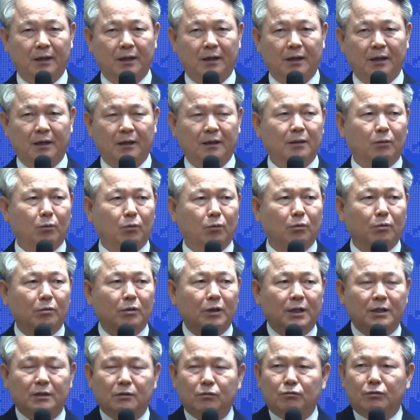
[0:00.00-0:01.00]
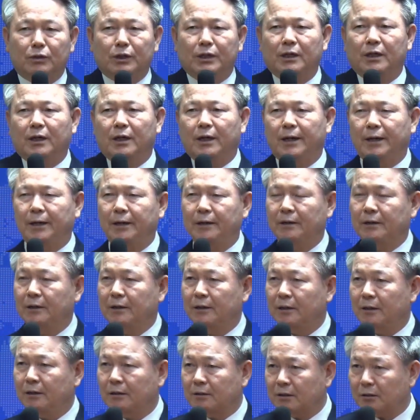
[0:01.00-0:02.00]
그러니까 오늘날도 우리가
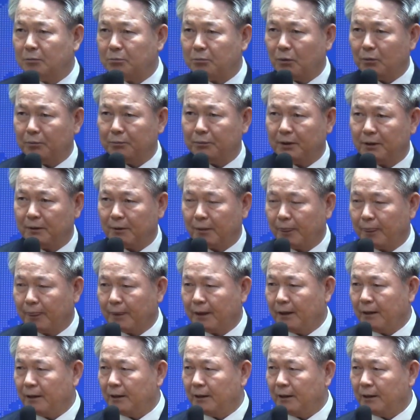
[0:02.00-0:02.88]
이렇게 보면